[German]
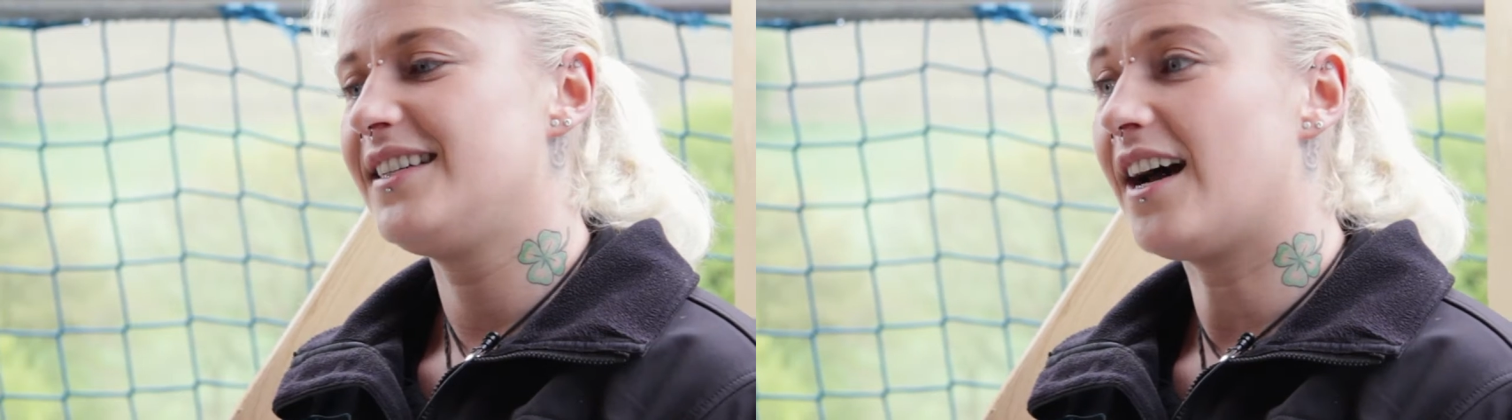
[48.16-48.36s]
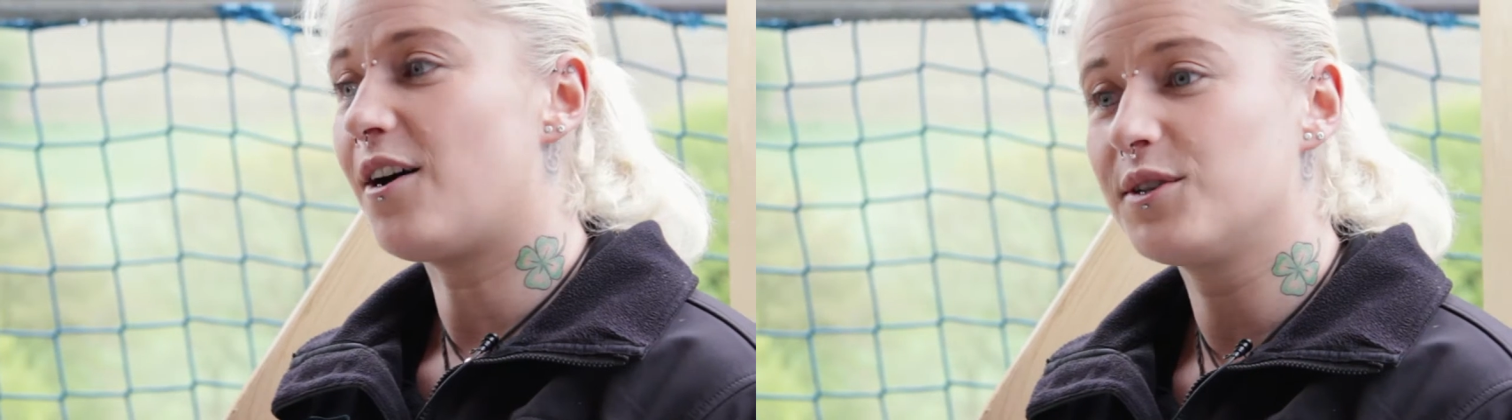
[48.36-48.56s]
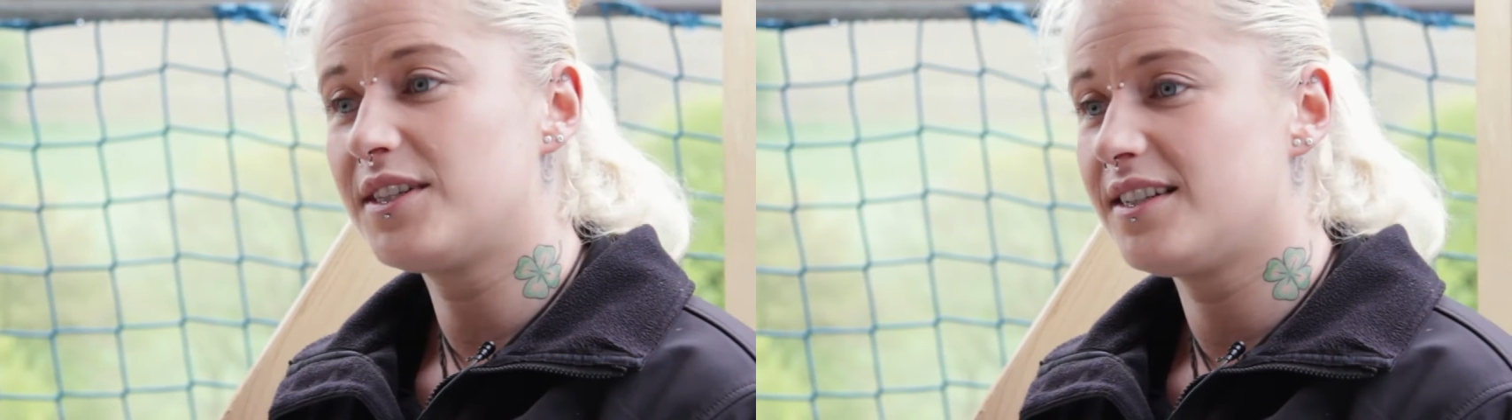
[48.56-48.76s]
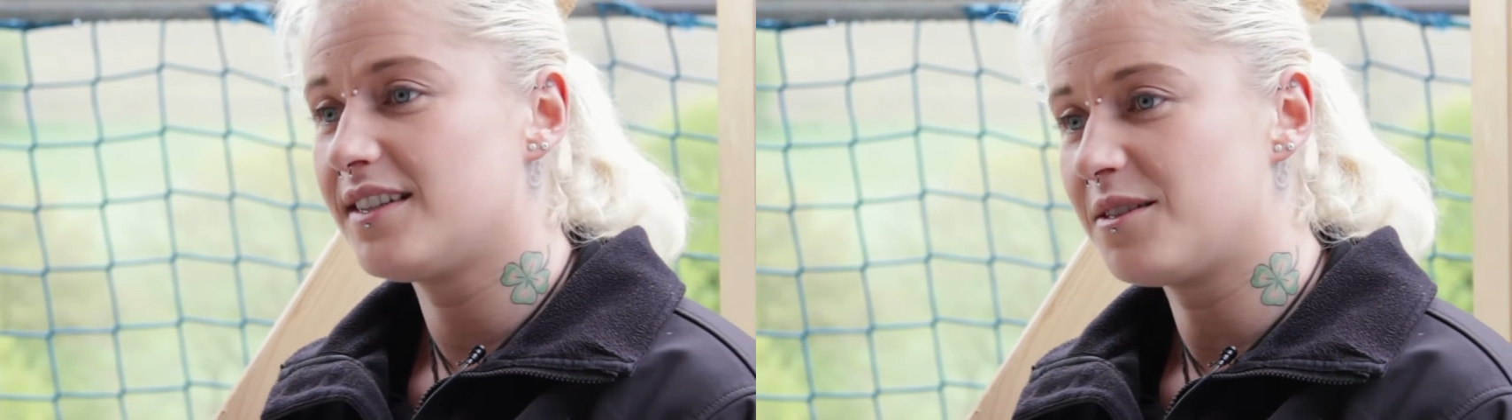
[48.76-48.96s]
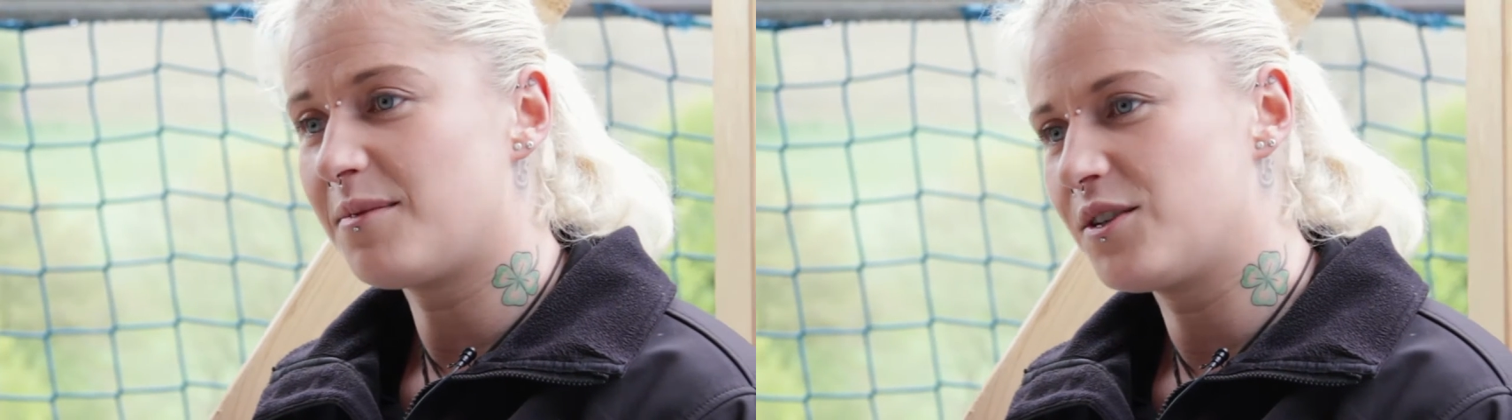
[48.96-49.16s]
die Aussicht
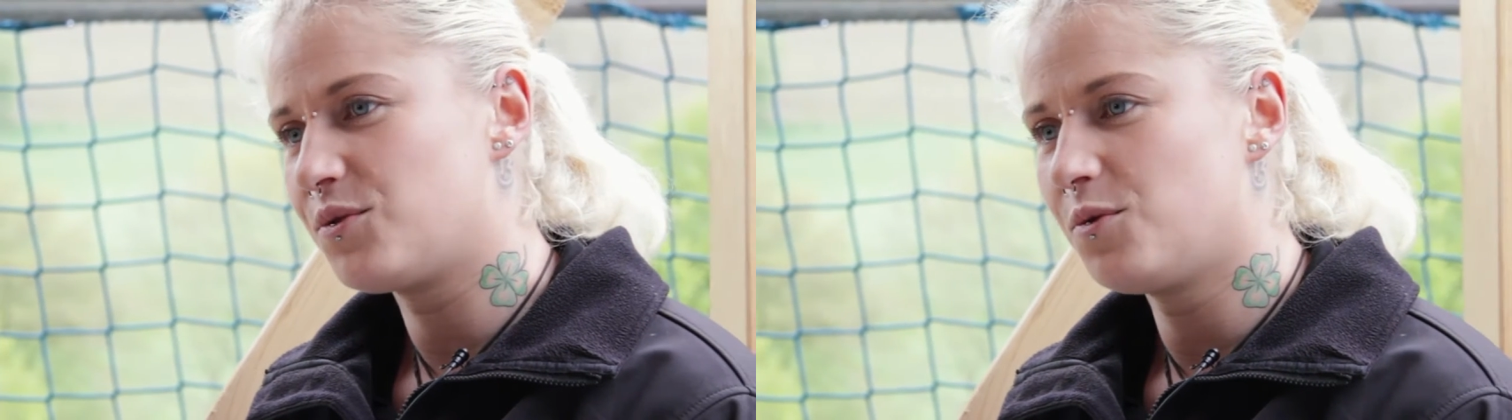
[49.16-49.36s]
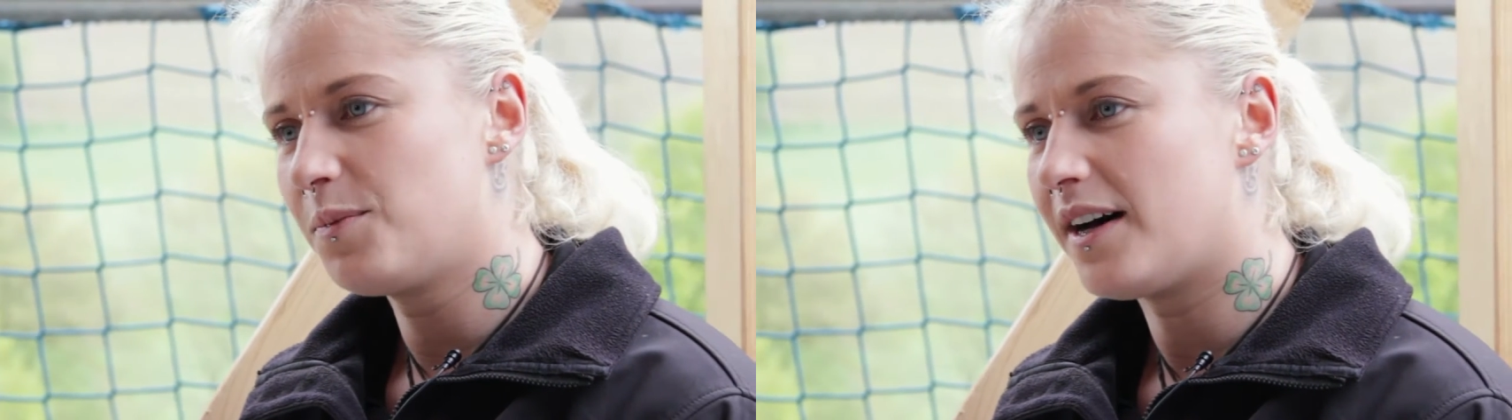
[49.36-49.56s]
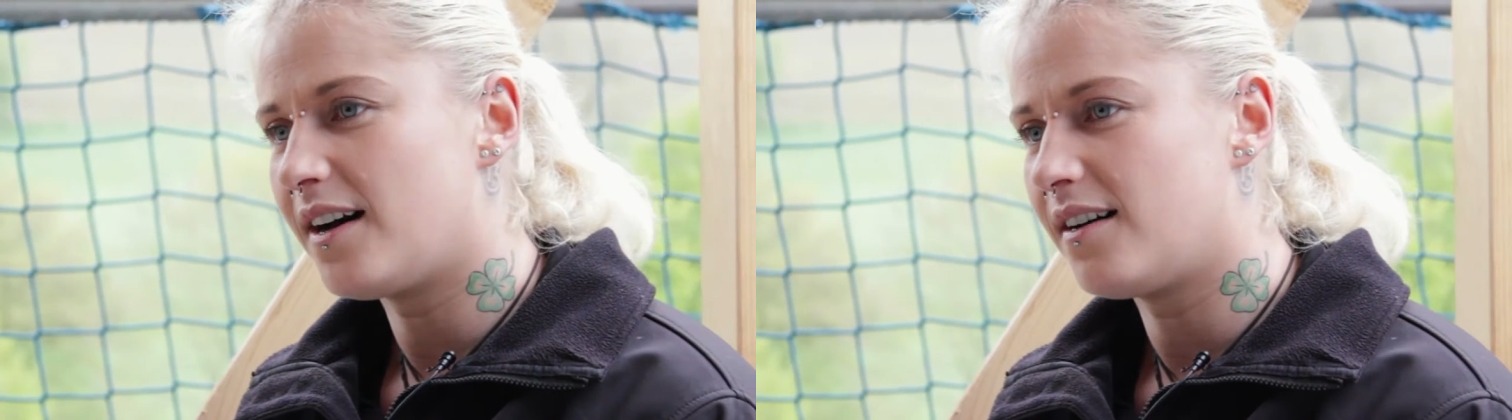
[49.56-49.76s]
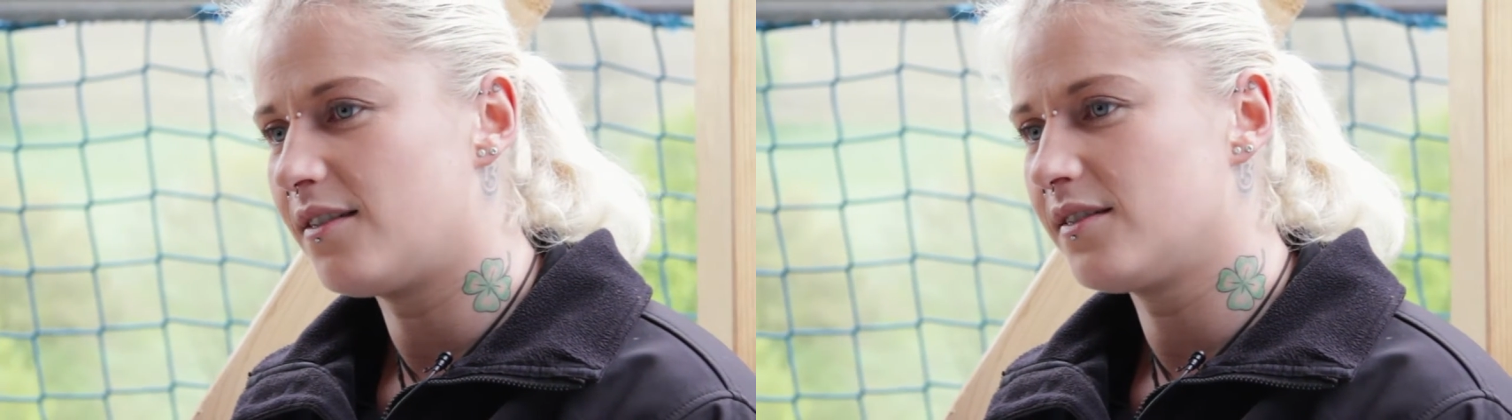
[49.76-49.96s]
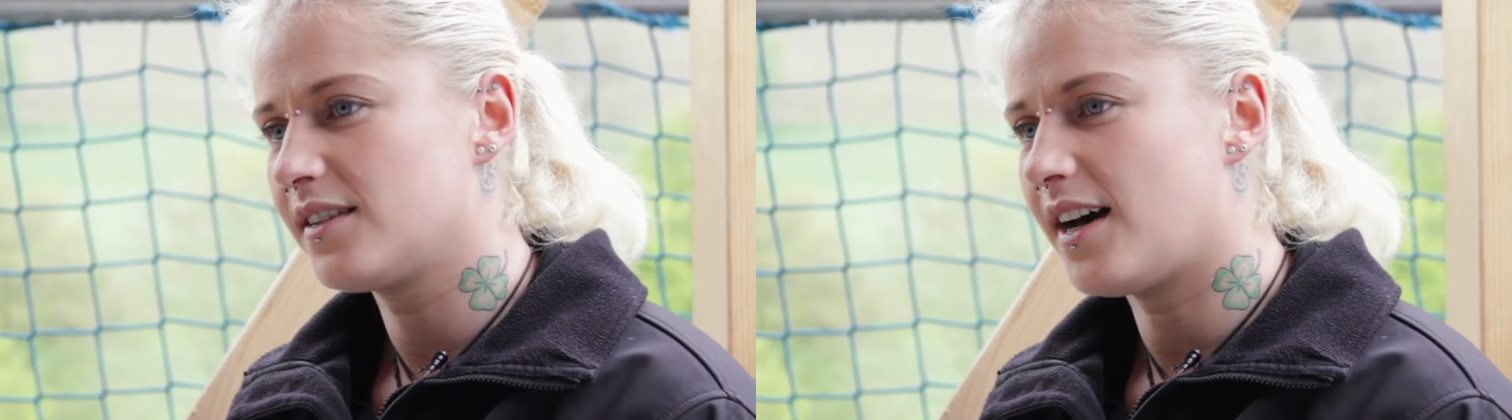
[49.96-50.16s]
ist immer
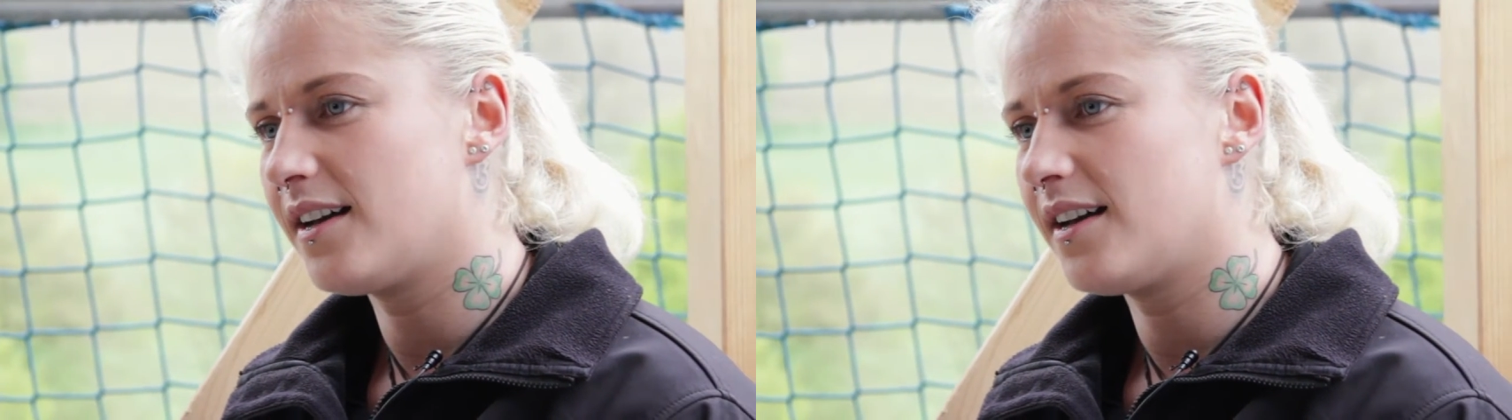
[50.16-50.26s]
super. Und